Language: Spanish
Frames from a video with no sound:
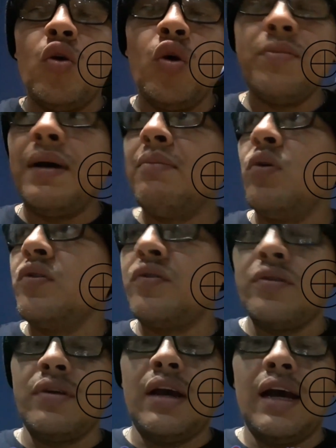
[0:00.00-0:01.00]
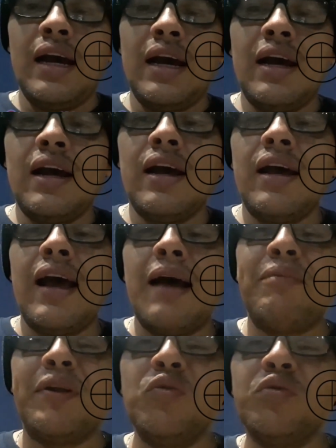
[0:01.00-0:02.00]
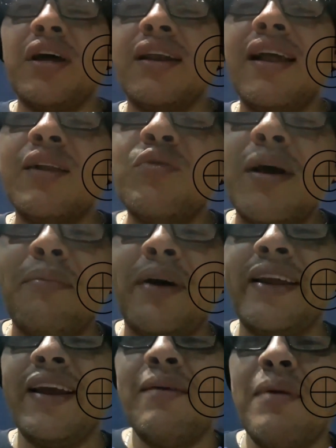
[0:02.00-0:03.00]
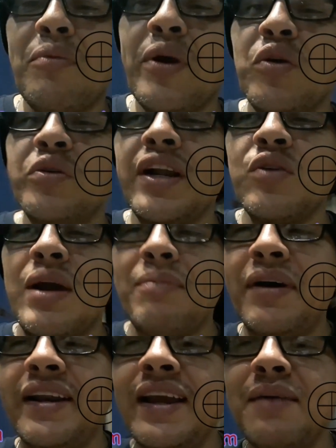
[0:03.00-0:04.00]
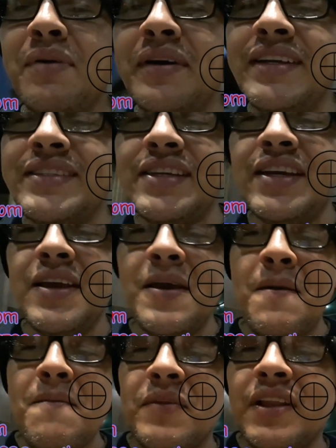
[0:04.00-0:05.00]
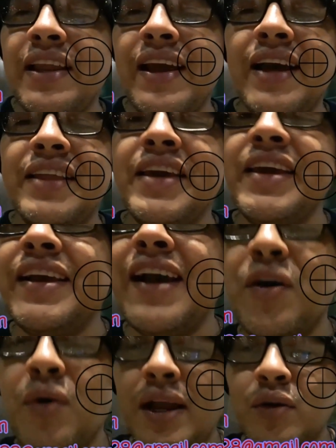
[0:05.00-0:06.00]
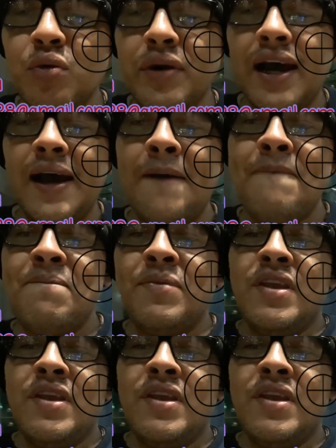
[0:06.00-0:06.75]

Hoy vamos a, preguntarle a alguna pareja, vamos a encontrar alguna pareja para ver si le ha dedicado alguna